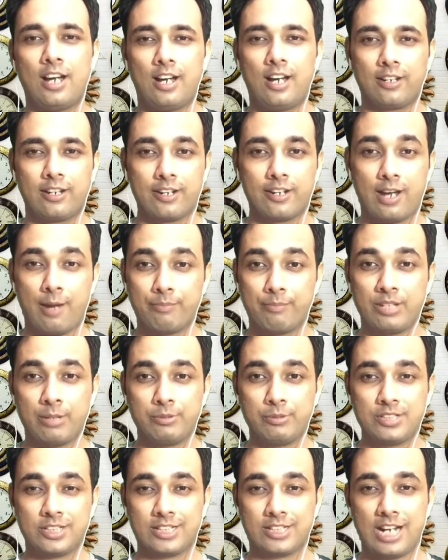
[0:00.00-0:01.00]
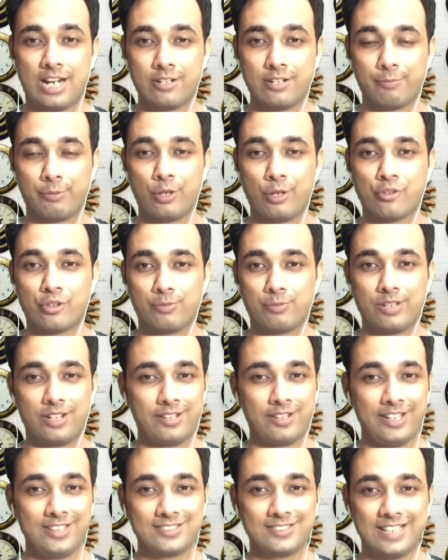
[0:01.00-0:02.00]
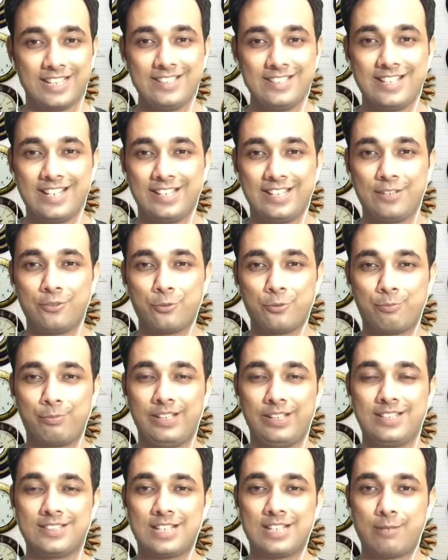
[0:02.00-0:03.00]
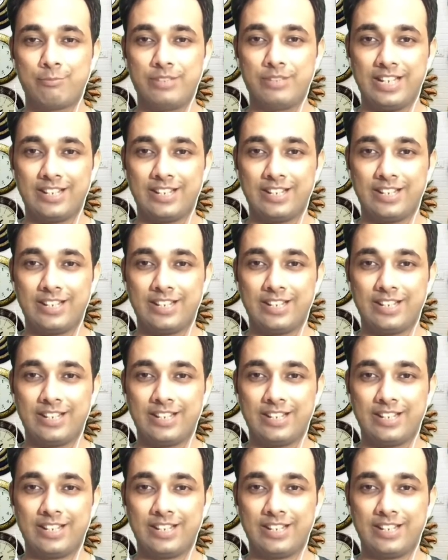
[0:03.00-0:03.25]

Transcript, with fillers: अगर आपने अभी तक आंट्रप्रीनरशिप लर्निंग्स नहीं देखी हैं तो प्लीज़ आप